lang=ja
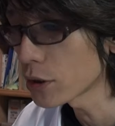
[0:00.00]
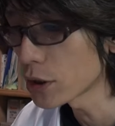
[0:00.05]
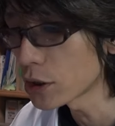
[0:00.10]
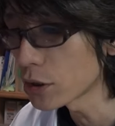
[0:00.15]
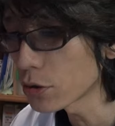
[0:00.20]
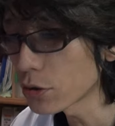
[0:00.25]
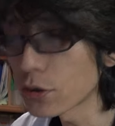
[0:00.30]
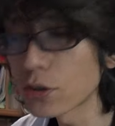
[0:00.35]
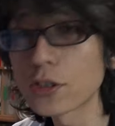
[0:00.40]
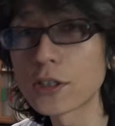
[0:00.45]
技
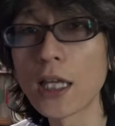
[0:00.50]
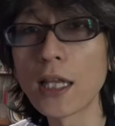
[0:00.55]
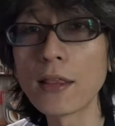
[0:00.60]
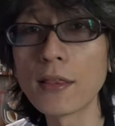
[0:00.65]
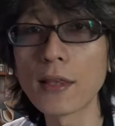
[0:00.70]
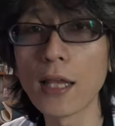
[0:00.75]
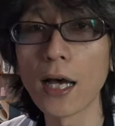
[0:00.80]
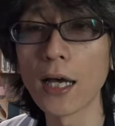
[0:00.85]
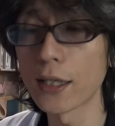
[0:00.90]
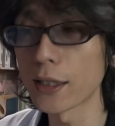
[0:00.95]
術
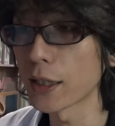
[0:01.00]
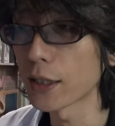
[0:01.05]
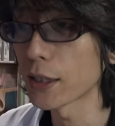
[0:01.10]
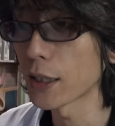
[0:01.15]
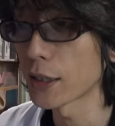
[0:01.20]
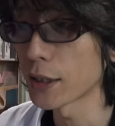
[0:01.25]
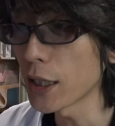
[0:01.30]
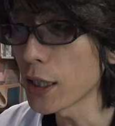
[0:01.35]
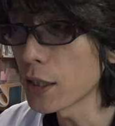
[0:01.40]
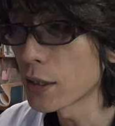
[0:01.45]
センターだっ
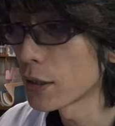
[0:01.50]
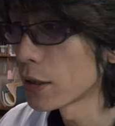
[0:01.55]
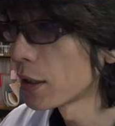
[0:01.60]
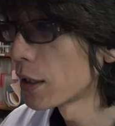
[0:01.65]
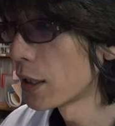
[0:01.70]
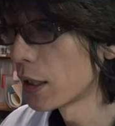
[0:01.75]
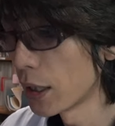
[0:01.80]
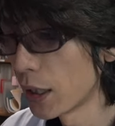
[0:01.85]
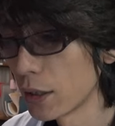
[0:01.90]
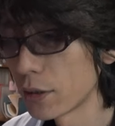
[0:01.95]
たかなっ
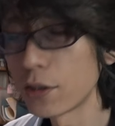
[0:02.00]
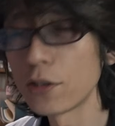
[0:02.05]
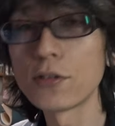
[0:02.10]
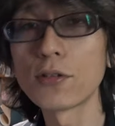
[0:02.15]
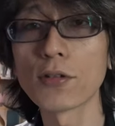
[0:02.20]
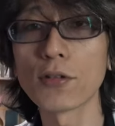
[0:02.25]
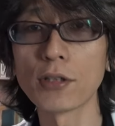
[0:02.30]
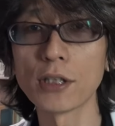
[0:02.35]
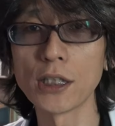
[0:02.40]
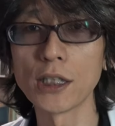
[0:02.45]
ていう
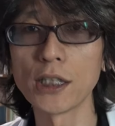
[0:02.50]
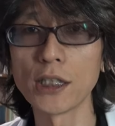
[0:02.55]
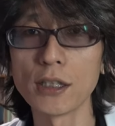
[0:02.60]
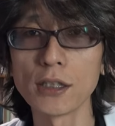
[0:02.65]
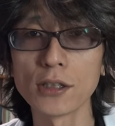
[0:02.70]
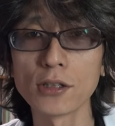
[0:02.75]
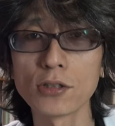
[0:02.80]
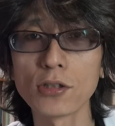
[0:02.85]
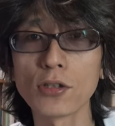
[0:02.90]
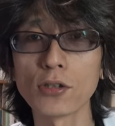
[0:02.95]
とこに
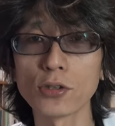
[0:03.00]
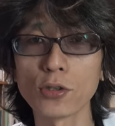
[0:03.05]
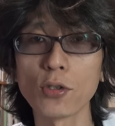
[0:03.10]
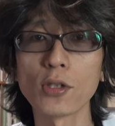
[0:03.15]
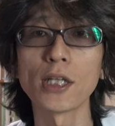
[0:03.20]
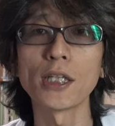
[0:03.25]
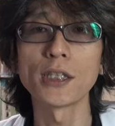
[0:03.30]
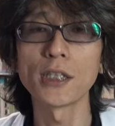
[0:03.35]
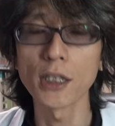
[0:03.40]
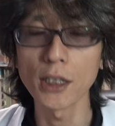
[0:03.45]
ちょっと相
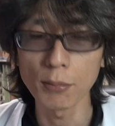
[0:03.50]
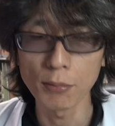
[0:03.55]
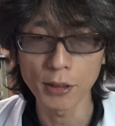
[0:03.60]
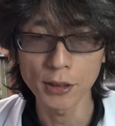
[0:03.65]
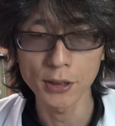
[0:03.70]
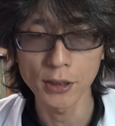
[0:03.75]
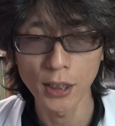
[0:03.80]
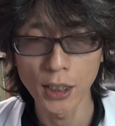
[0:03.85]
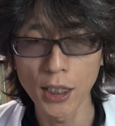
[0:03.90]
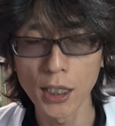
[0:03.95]
談行ってきま
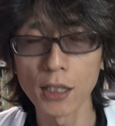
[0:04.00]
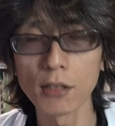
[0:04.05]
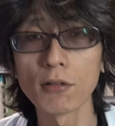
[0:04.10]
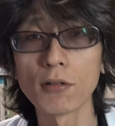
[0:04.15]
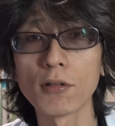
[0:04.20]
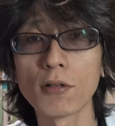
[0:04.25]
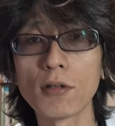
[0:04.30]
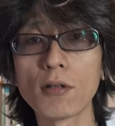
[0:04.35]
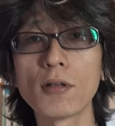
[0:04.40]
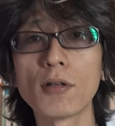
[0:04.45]
す。あ
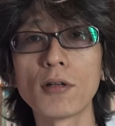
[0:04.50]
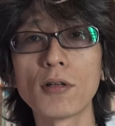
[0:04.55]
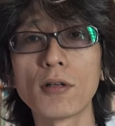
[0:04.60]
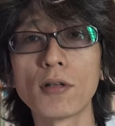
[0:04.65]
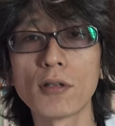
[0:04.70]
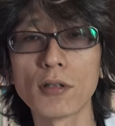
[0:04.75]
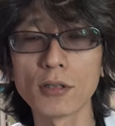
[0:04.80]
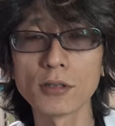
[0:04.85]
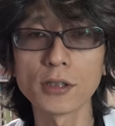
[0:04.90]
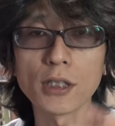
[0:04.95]

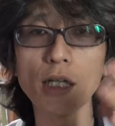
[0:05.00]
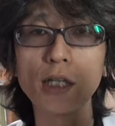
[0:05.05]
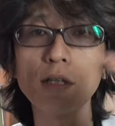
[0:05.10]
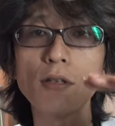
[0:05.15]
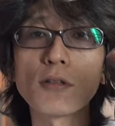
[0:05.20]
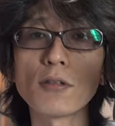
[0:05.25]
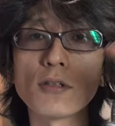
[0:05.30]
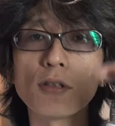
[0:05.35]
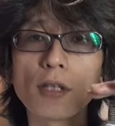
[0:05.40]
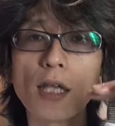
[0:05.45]
のー、材
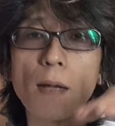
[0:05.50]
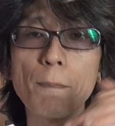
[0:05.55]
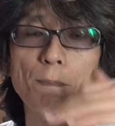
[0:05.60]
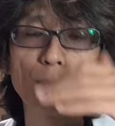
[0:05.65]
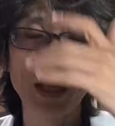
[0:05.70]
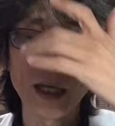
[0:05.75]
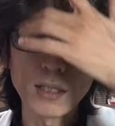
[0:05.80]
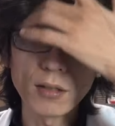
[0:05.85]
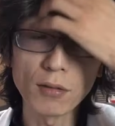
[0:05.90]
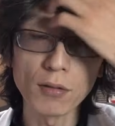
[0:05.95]
料のね、
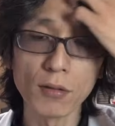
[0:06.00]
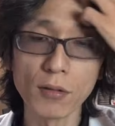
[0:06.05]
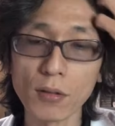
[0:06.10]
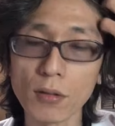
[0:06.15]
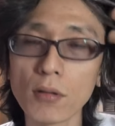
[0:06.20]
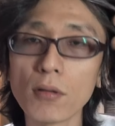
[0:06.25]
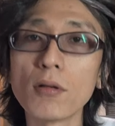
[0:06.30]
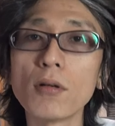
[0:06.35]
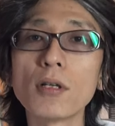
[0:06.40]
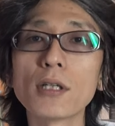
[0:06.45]
あ
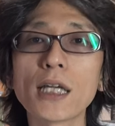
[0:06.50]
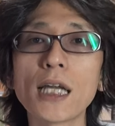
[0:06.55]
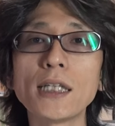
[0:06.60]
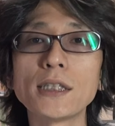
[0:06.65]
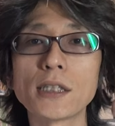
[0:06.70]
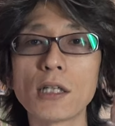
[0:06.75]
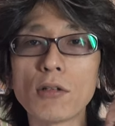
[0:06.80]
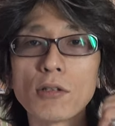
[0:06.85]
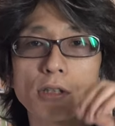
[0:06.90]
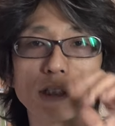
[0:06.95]
のー、
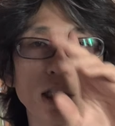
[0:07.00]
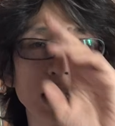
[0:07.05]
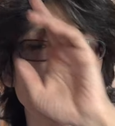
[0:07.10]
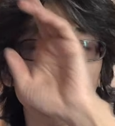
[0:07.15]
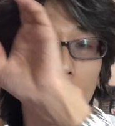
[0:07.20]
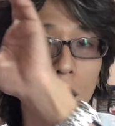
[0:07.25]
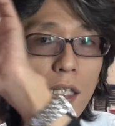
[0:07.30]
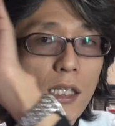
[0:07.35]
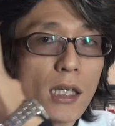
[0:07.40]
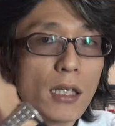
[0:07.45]
検査をしてい
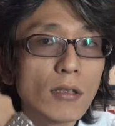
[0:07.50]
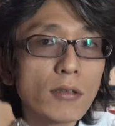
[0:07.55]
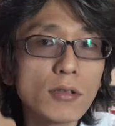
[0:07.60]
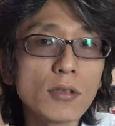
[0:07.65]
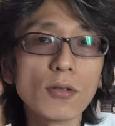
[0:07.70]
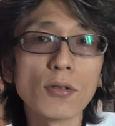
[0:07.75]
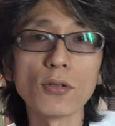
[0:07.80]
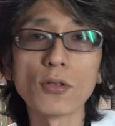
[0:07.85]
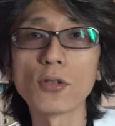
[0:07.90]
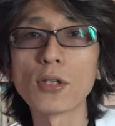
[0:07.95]
ただける
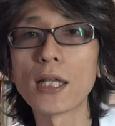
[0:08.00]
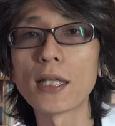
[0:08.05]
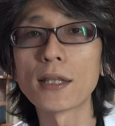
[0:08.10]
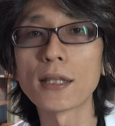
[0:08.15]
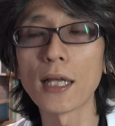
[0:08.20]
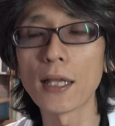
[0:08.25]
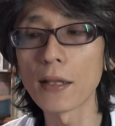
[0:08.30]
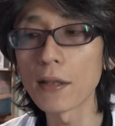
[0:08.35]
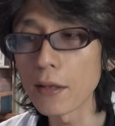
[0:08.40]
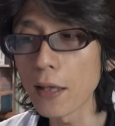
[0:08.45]
ということ
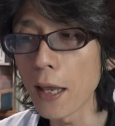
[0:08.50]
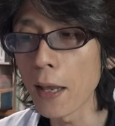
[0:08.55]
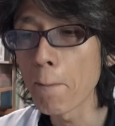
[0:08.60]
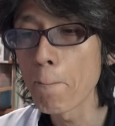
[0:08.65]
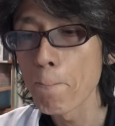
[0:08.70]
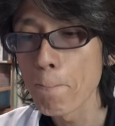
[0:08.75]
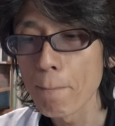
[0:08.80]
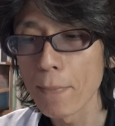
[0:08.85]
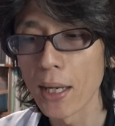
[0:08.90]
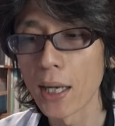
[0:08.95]
だったんで、
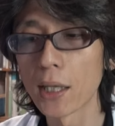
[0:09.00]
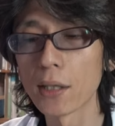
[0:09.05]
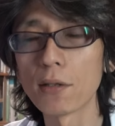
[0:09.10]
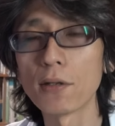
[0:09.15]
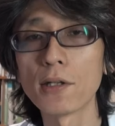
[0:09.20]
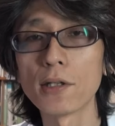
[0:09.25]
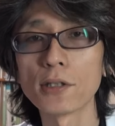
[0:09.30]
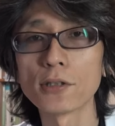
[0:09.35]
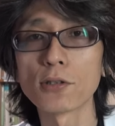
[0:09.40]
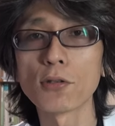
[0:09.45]
あ
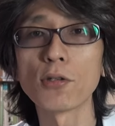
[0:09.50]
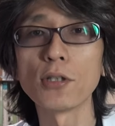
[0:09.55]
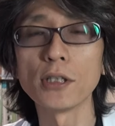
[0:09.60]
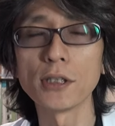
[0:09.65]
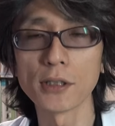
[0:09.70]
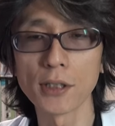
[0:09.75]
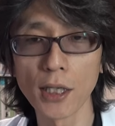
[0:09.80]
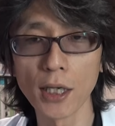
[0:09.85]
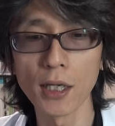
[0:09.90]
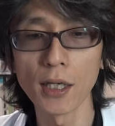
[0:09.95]
のー、そこ
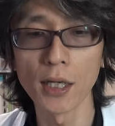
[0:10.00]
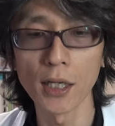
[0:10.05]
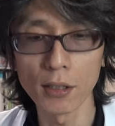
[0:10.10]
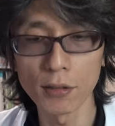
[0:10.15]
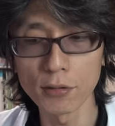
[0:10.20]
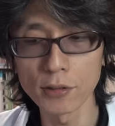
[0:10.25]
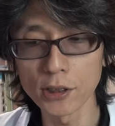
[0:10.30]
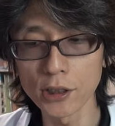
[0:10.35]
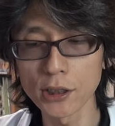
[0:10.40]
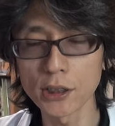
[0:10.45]
行って、あ
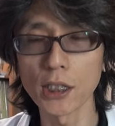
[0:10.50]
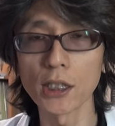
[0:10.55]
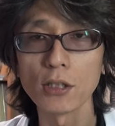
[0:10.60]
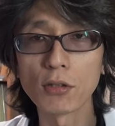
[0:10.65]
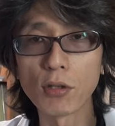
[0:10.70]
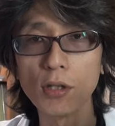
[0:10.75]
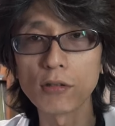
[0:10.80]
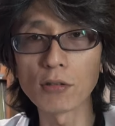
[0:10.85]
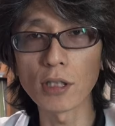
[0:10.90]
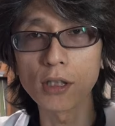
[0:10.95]
の、実際に
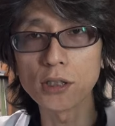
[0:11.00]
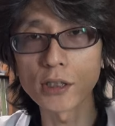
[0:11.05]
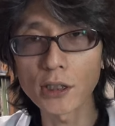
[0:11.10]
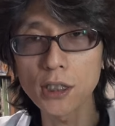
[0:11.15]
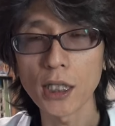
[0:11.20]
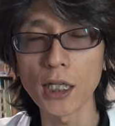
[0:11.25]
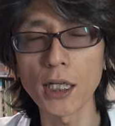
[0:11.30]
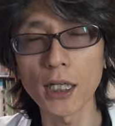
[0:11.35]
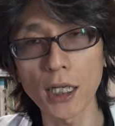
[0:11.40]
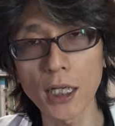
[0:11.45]
どれぐらいの
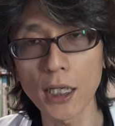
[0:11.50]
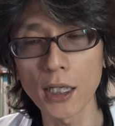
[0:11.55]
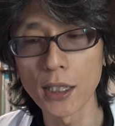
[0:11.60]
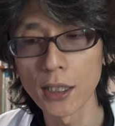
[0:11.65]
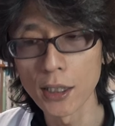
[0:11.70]
力が、